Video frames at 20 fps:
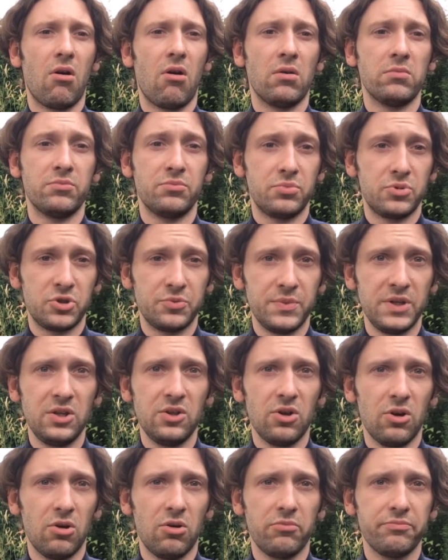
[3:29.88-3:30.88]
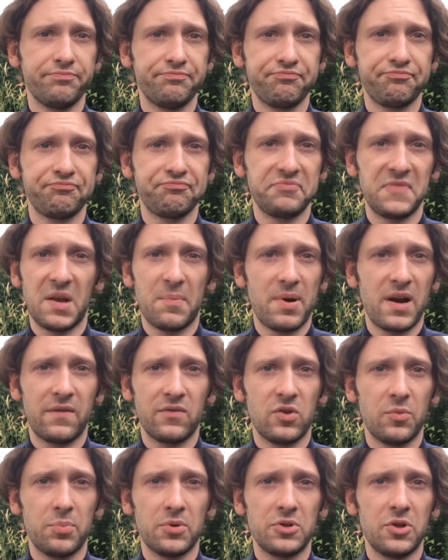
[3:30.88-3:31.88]
Brzmi to
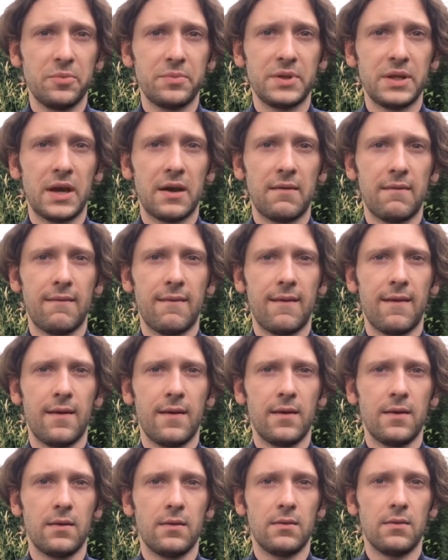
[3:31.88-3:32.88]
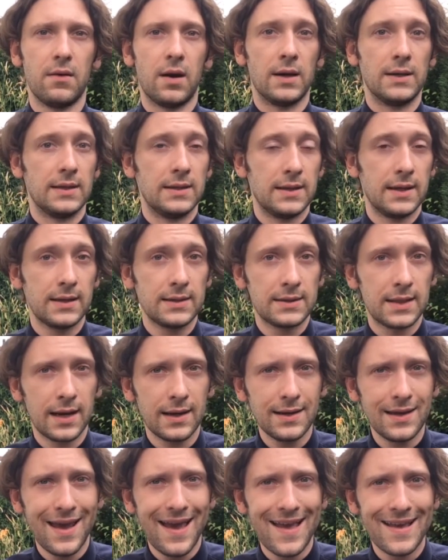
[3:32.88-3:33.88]
nieprawdopodobnie, a jednak
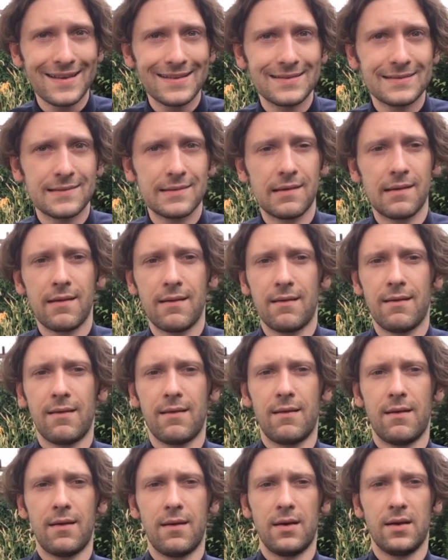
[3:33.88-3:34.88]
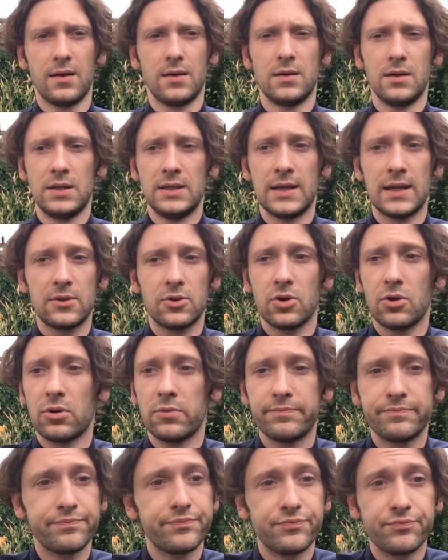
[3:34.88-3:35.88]
tak jest. I na to
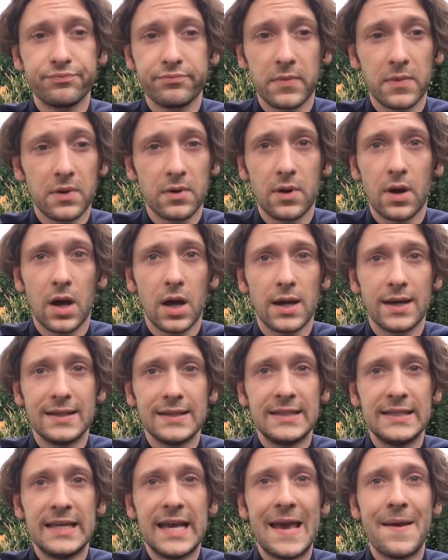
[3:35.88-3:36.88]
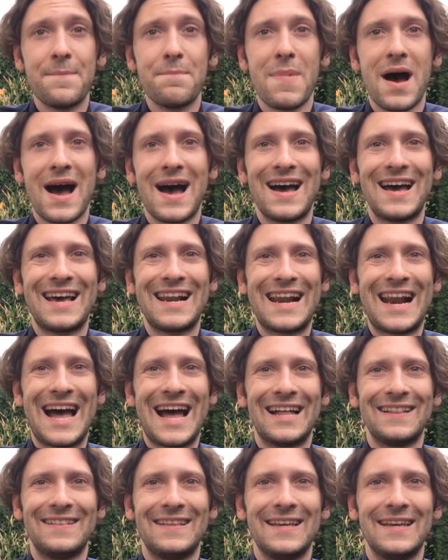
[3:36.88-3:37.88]
nie ma
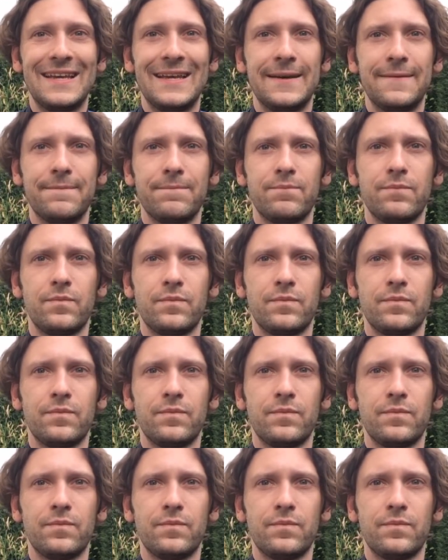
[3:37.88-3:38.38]
rady.